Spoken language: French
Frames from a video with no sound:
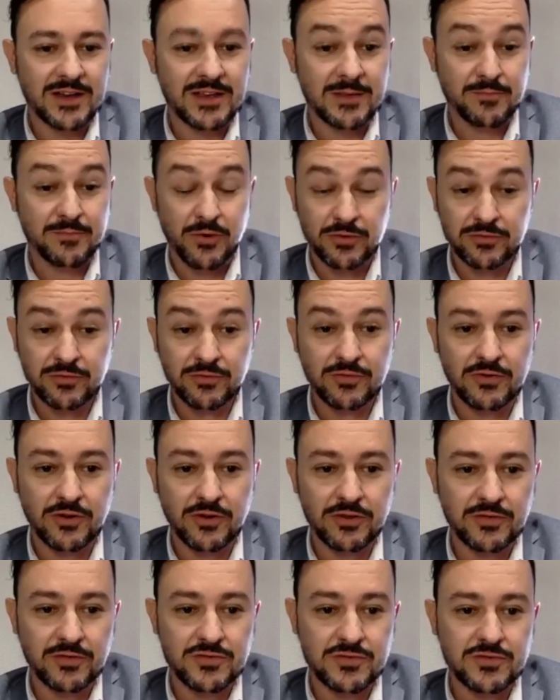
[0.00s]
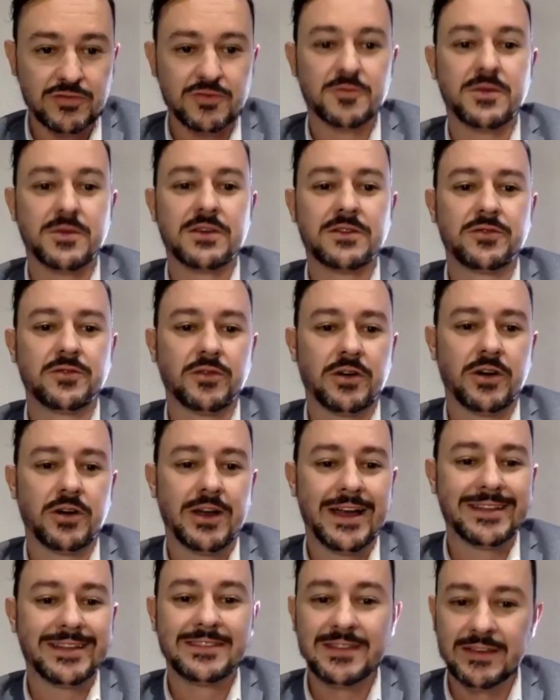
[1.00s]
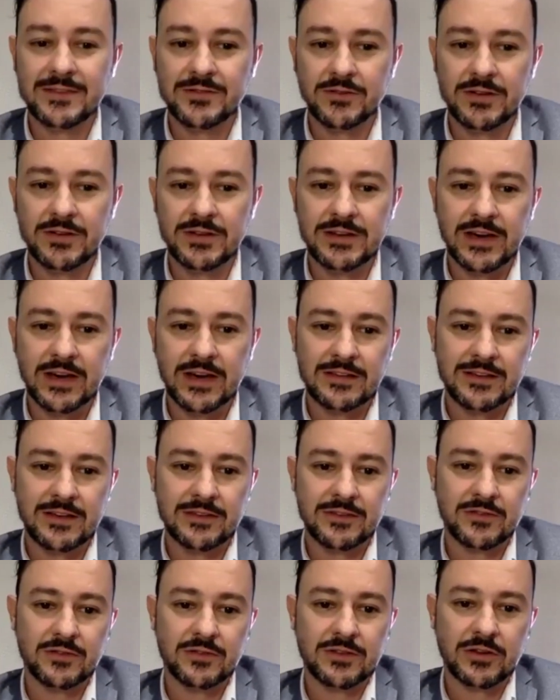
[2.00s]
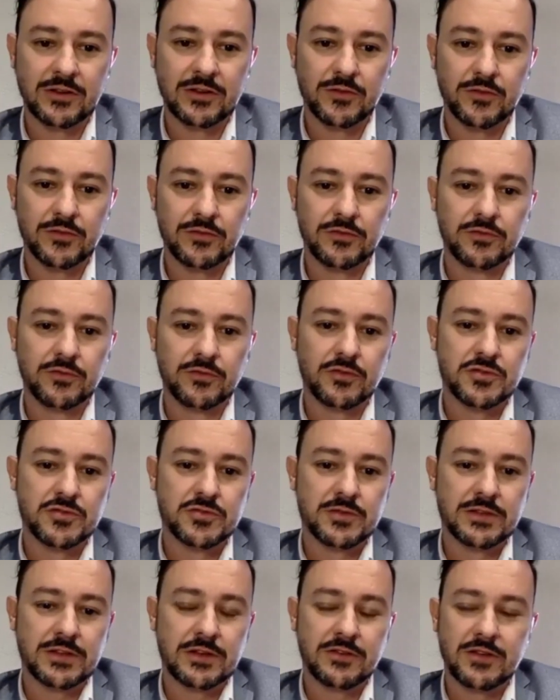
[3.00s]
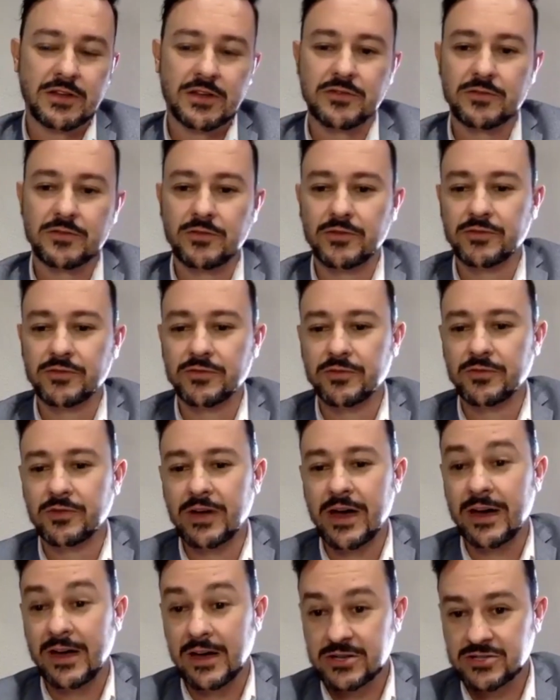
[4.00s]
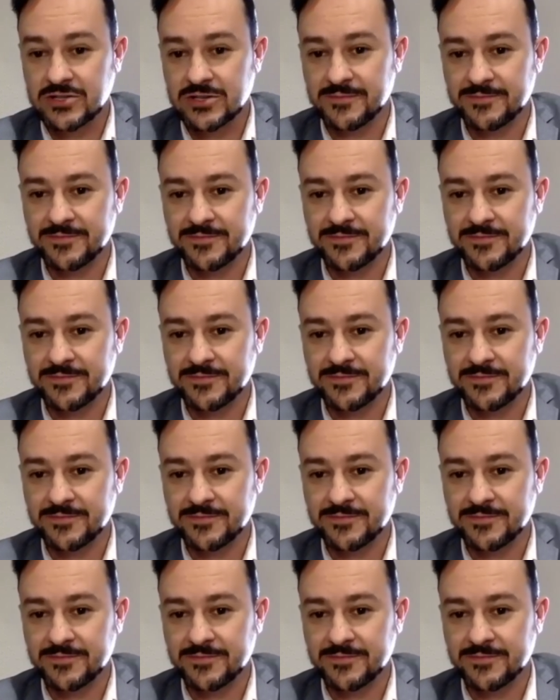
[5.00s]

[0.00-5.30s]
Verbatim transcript: porte une cause justement sur la désolidarisation des revenus du conjoint dans le calcul de l'AH.